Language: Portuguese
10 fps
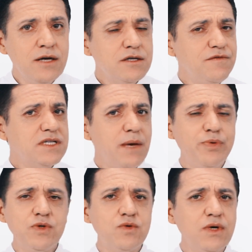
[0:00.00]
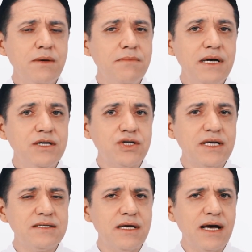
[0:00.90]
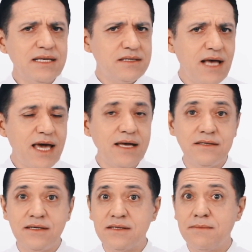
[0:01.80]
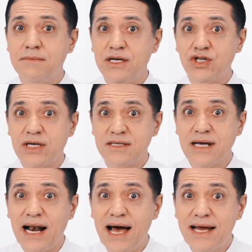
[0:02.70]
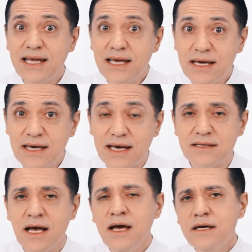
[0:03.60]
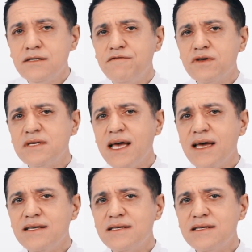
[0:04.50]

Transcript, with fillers: se você possui manchas recentes, manchas clarinhas, se você